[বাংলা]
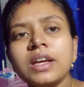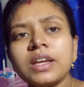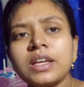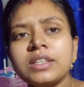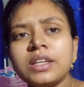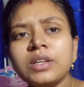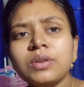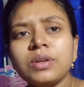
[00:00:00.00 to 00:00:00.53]
কি
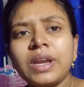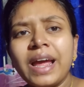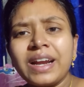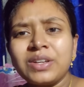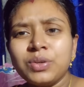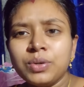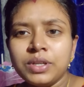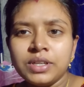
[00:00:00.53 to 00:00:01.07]
জানো
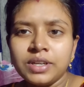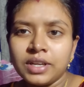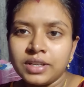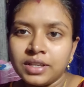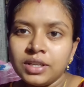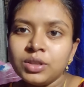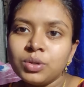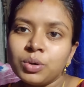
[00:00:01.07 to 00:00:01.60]
ল্যাকটনিক
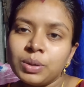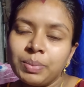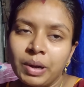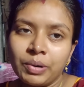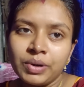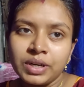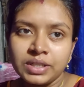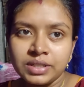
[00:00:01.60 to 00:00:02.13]
নাকি তো ওই
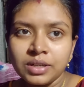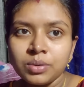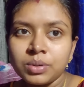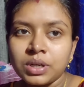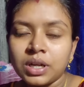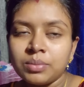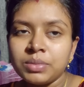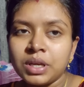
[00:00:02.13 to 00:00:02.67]
পাউডারটা
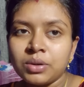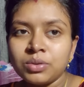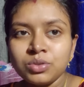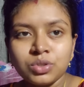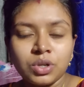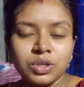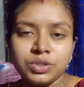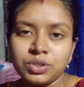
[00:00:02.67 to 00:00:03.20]
ওটা আমি এখন
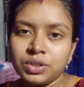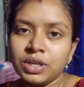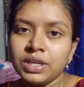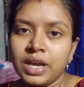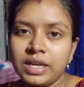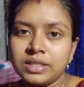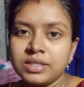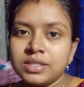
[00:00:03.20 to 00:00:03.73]
জলের সঙ্গেই
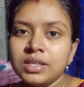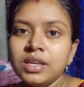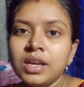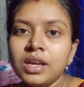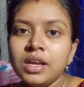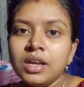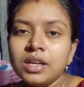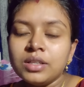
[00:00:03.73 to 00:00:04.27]
খাচ্ছি
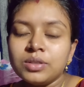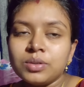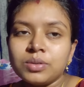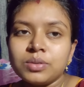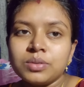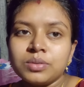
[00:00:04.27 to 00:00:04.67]
তো